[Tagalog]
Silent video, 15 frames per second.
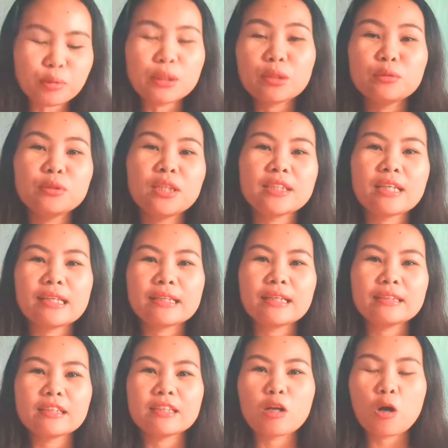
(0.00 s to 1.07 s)
Unang-una
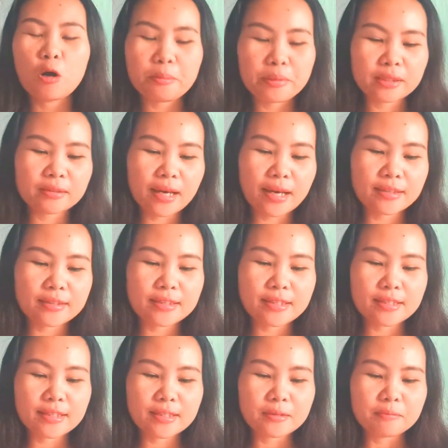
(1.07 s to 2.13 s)
talagang nag-comment ay si,
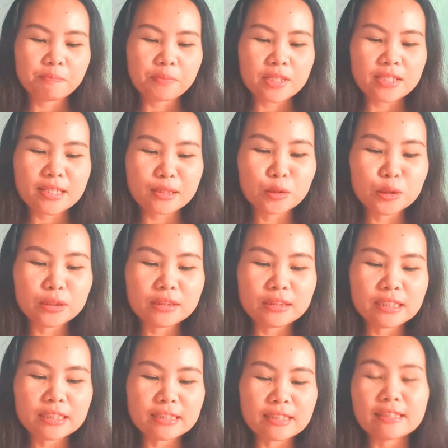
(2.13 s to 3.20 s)
si
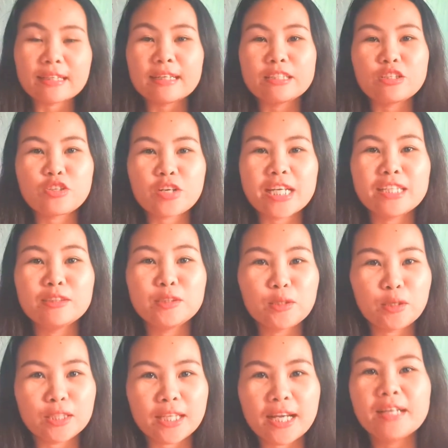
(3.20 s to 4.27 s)
Gondina Andre
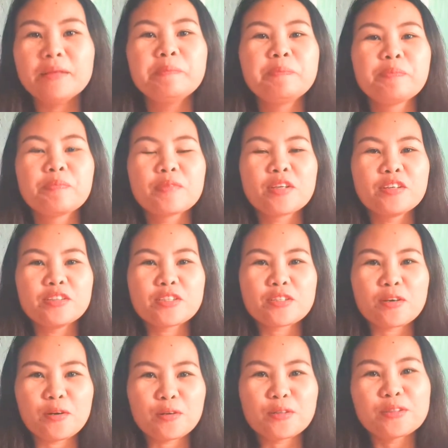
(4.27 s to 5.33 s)
Loyola.
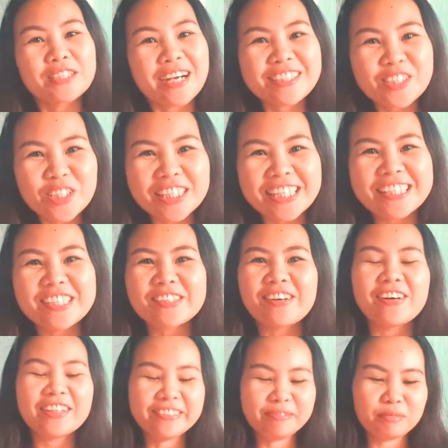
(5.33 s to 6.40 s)
So,
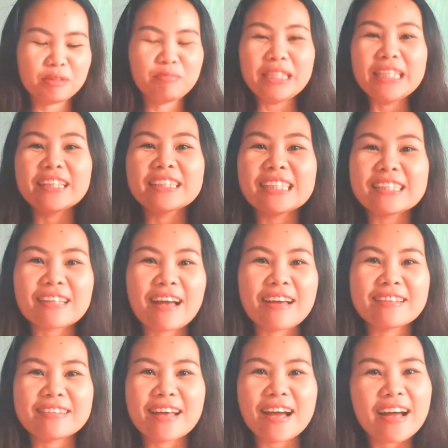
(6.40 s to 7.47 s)
congratulations! Bibigyan kita
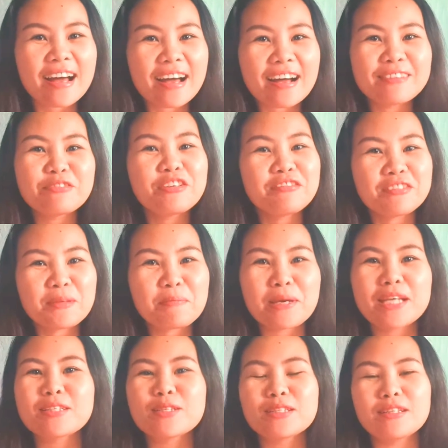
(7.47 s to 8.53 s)
na 50
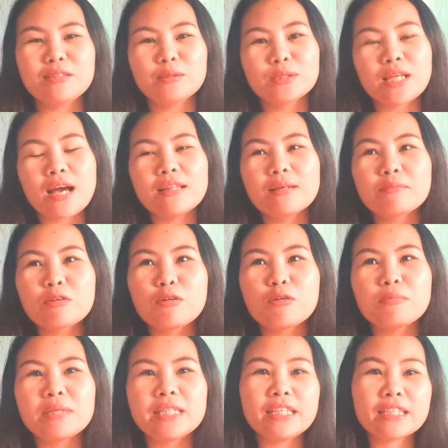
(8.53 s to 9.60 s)
pesos na load. Alam
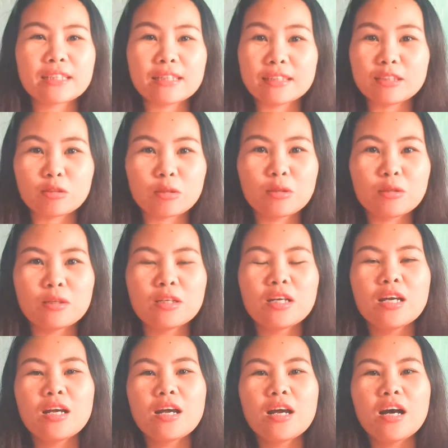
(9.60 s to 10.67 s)
ko, maliit lang ito,
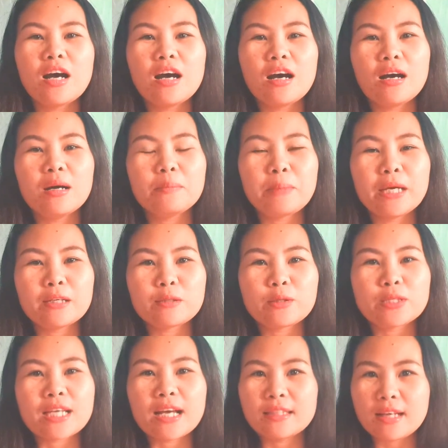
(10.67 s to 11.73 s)
uh, pero
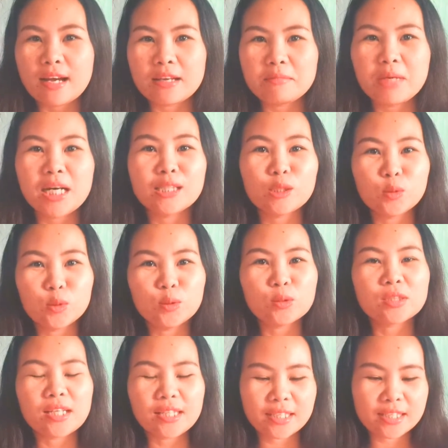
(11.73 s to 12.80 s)
sana ay
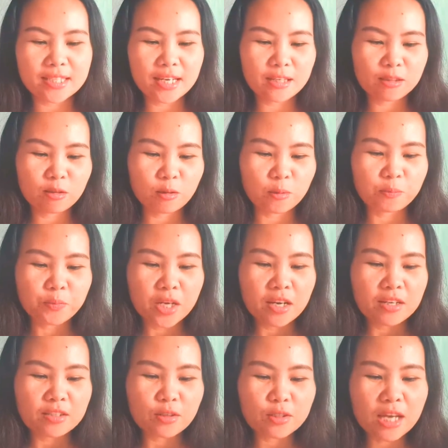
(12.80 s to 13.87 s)
makatulong talaga sa inyo.
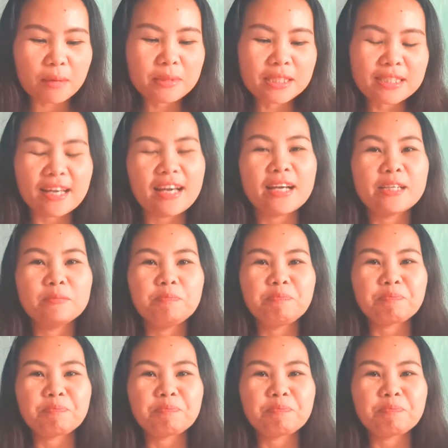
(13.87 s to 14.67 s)
So, sabi niya,